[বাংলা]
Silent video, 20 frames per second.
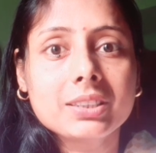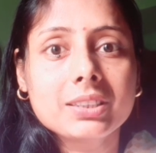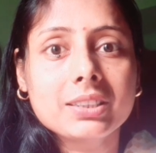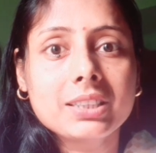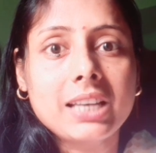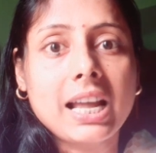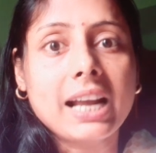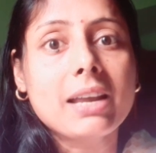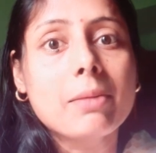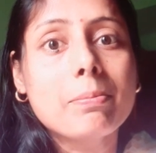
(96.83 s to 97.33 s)

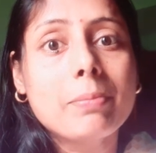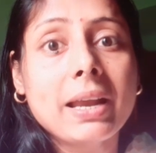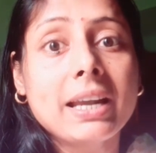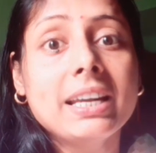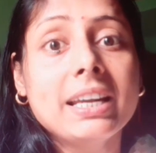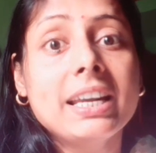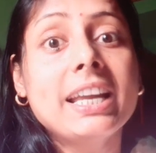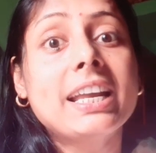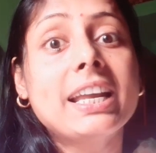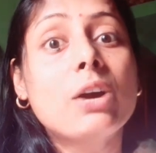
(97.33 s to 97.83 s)
নাকি
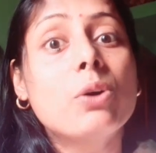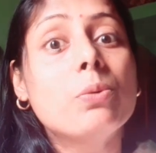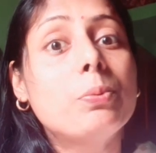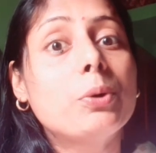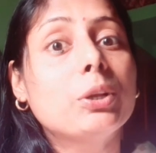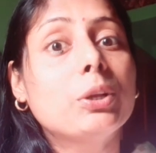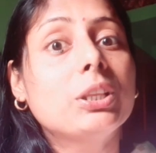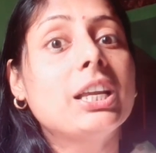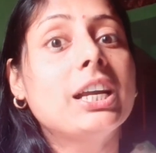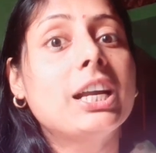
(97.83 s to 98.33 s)
মেন্ডিকে
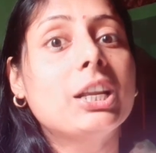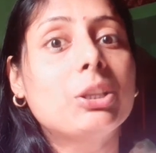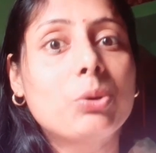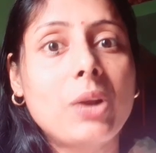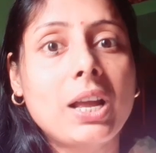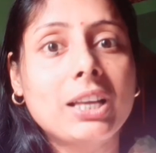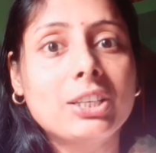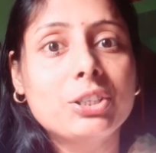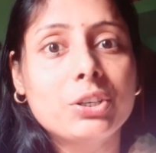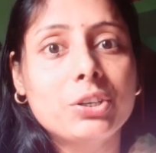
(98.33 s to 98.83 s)
উপর দিকে
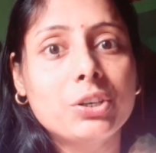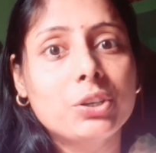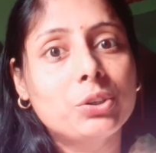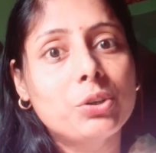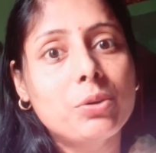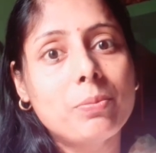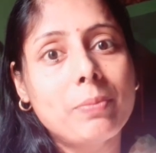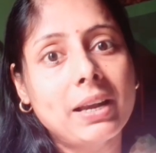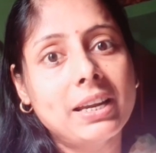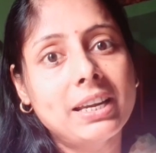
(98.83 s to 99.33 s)
তোলার জন্য
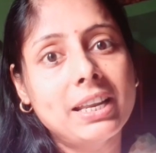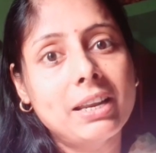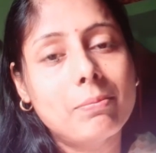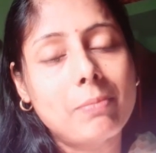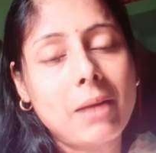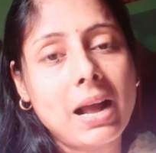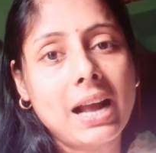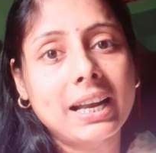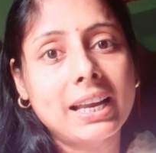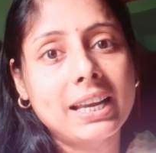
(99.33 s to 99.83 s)
তুই মেন্ডির
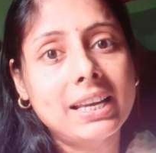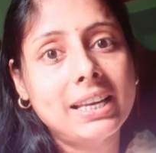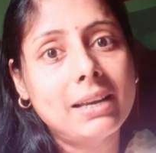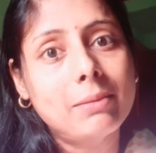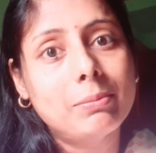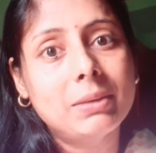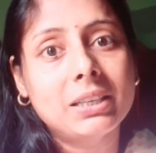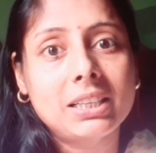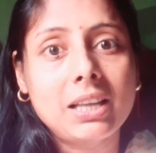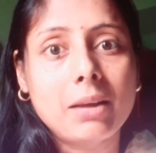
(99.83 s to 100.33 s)
মাকে নিয়ে
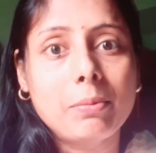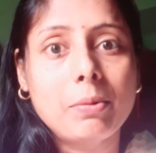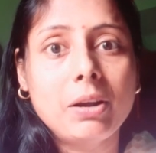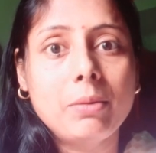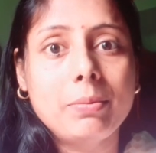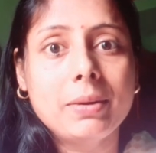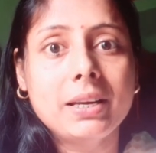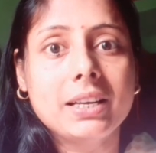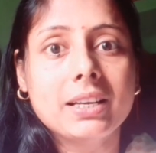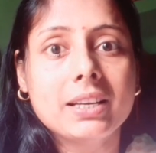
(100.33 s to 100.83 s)
মিথ্যে
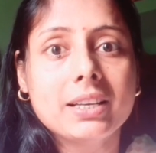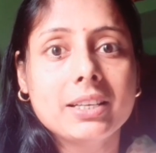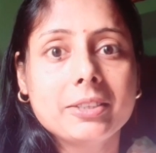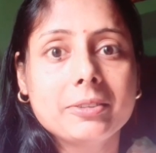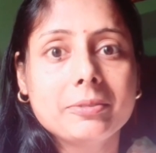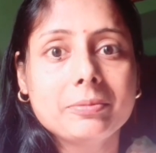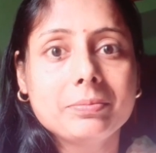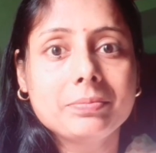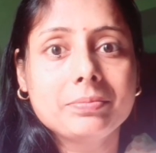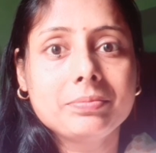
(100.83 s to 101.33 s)
বলবি
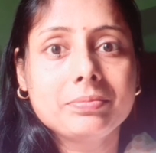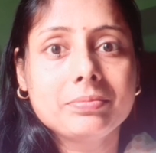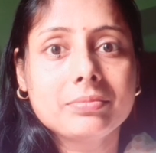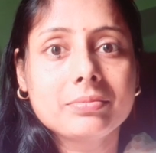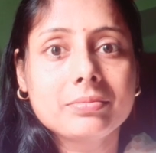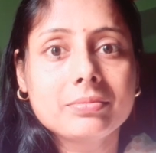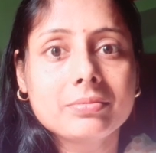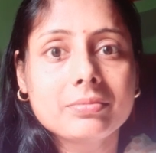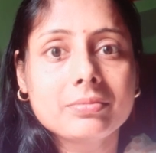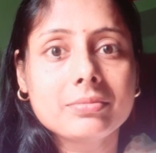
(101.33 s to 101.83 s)

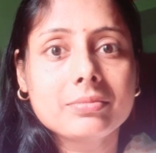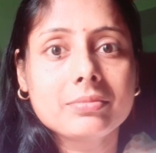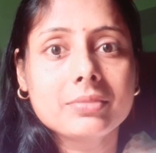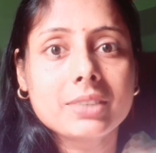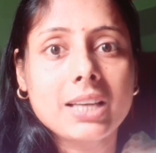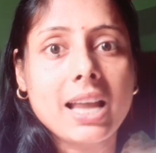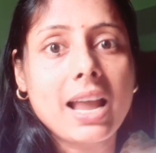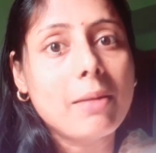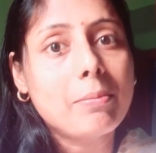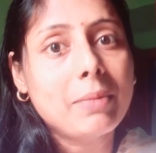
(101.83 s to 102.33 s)

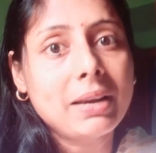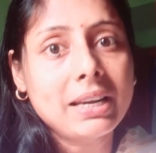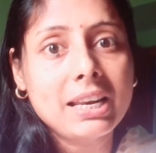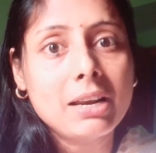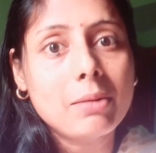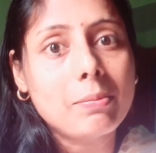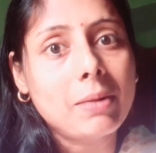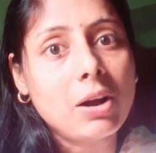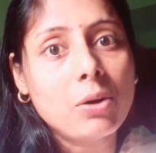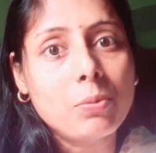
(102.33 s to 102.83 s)
হ্যাঁ
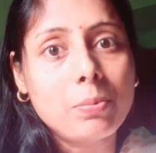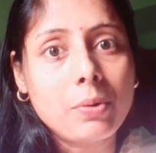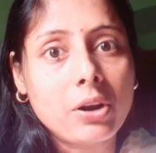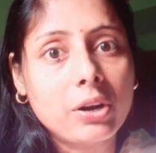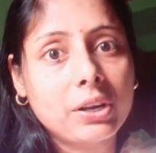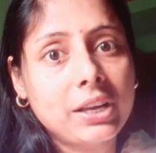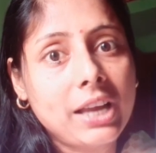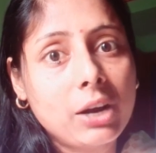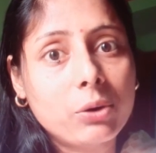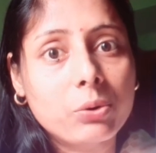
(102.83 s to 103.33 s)
মেন্ডির মাও
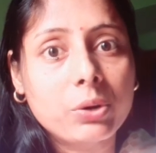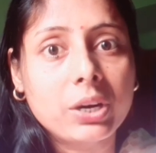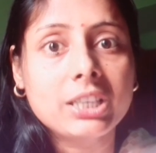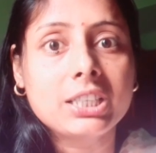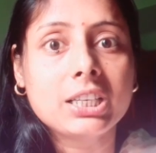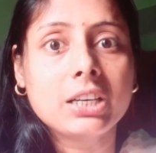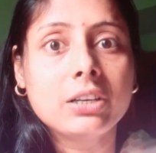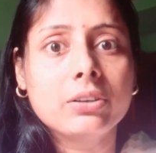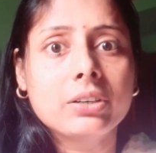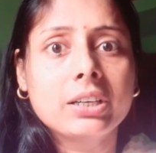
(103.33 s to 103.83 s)
পরকিয়া
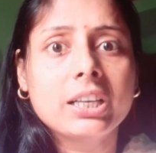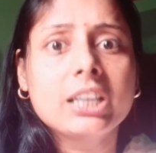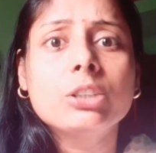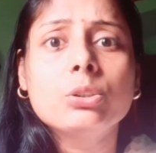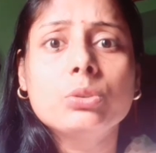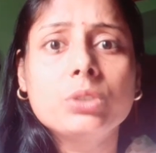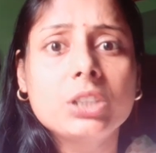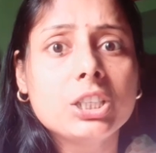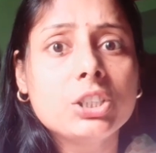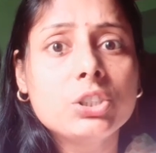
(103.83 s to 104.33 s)
করেছিল কিন্তু
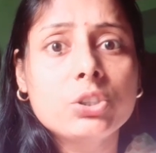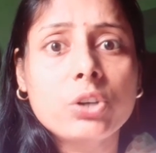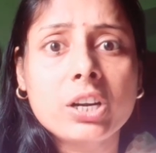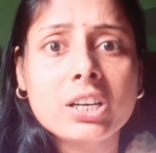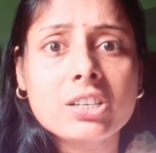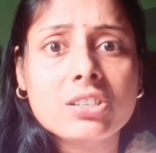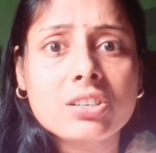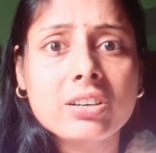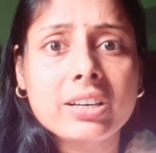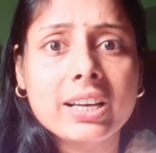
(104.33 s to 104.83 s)

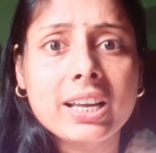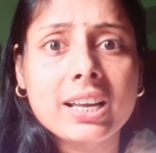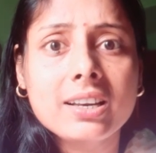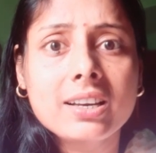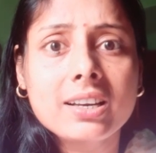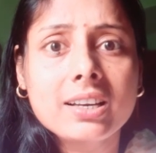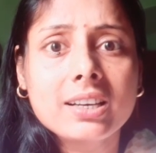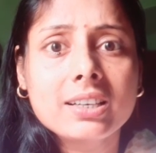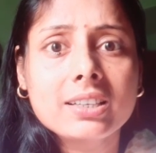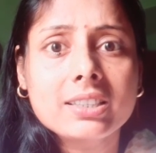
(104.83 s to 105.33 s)
তিনজনের সঙ্গে
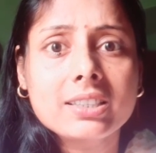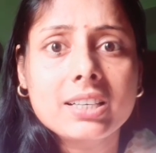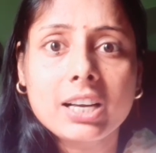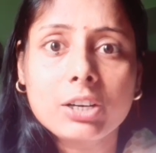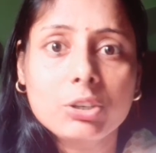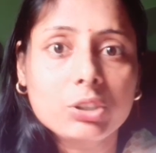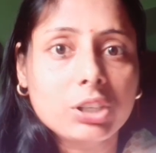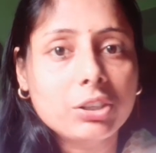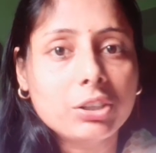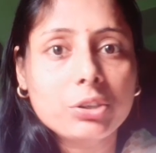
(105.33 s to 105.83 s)
সে
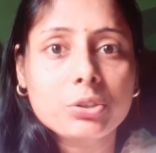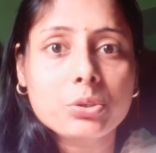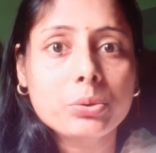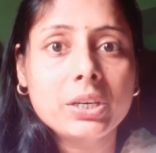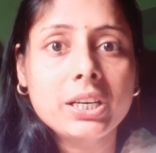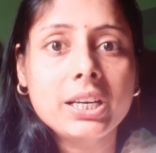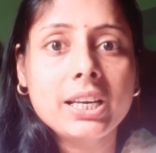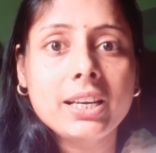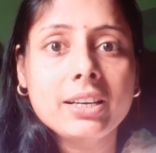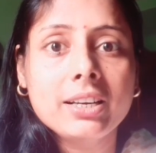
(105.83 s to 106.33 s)
কথা তো
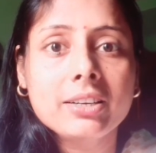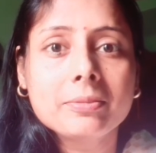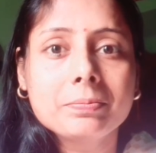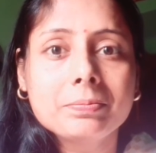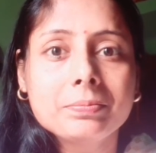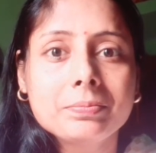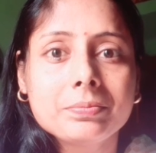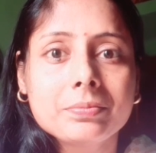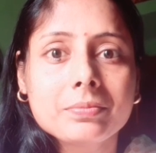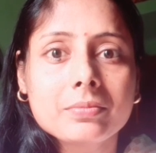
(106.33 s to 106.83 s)
শুনিনি
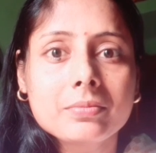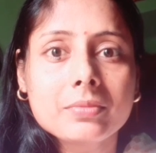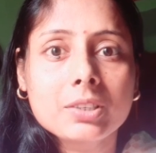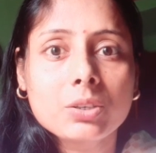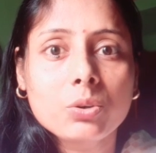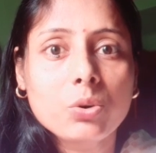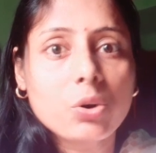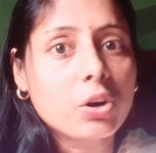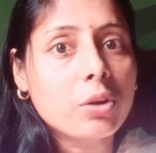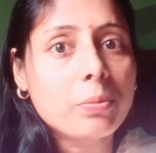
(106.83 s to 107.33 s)

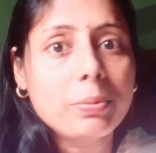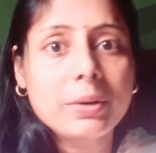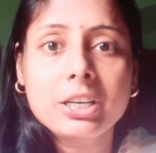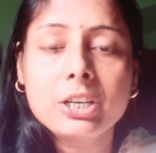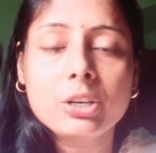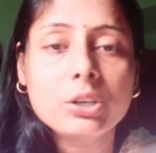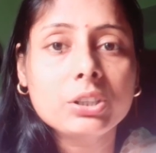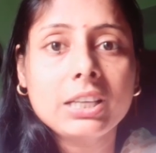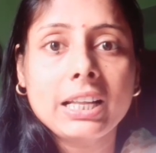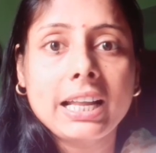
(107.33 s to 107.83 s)
কোনো
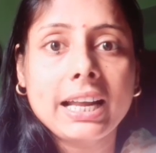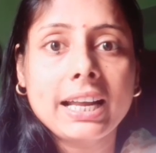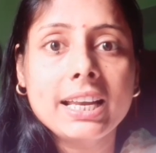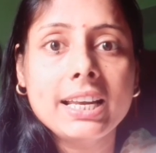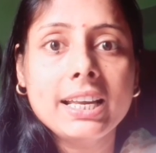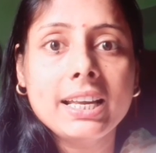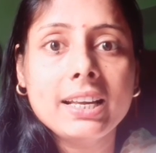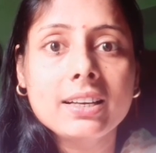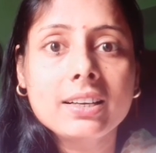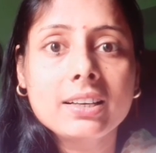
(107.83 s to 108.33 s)
ভিডিওতে
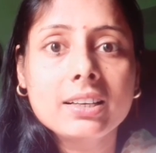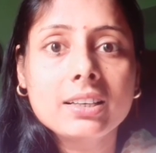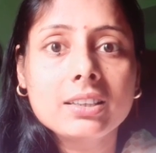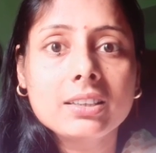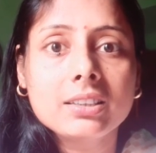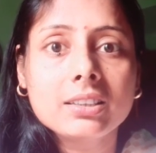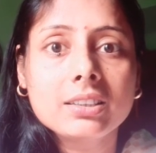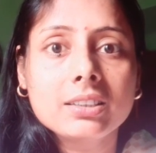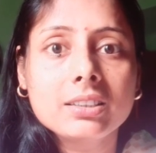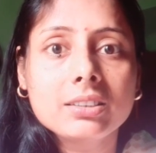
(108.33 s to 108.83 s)
দেখিনি
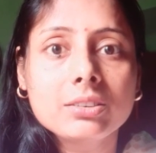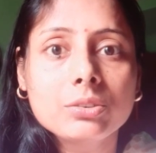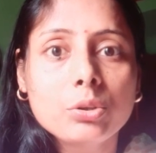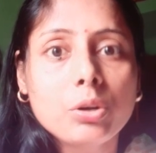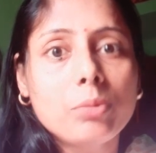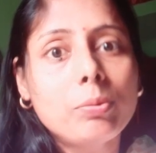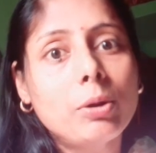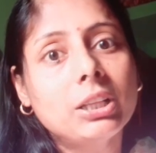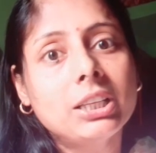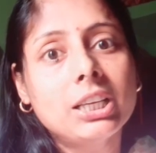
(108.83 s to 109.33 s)
তুই
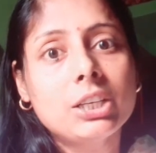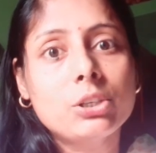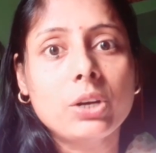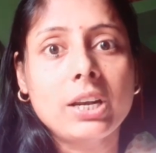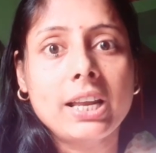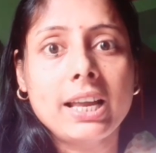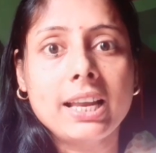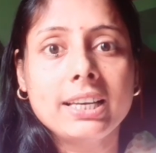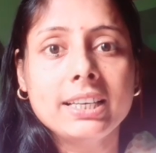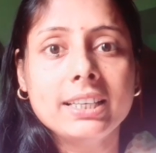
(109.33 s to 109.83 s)
বলতে
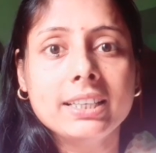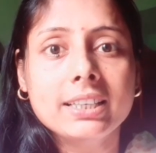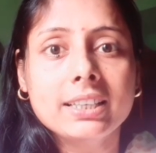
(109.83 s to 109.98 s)
চলে এলি